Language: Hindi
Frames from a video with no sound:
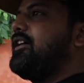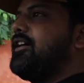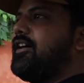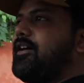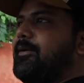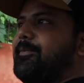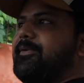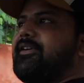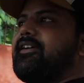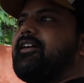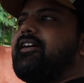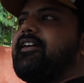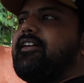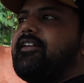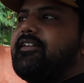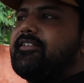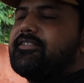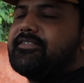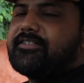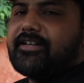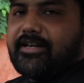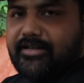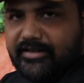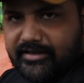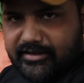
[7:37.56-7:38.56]
अभी गाड़ी
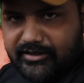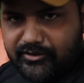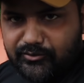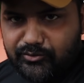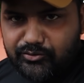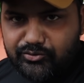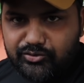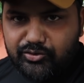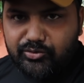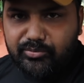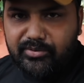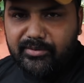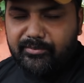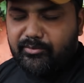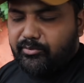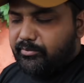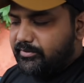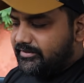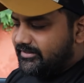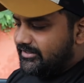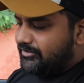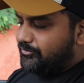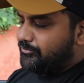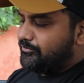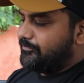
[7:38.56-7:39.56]
स्टार्ट नहीं है दोस्तों मैं आपको
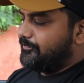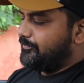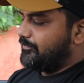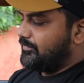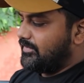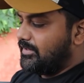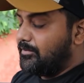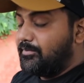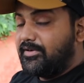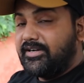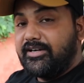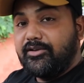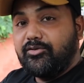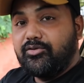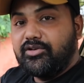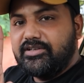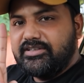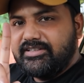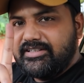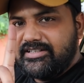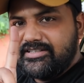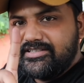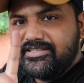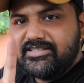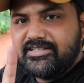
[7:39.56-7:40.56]
बता दूँ अब गाड़ी
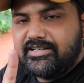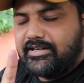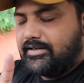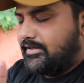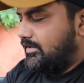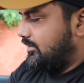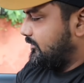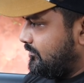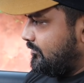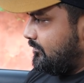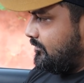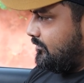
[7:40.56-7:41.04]
करते हैं स्टार्ट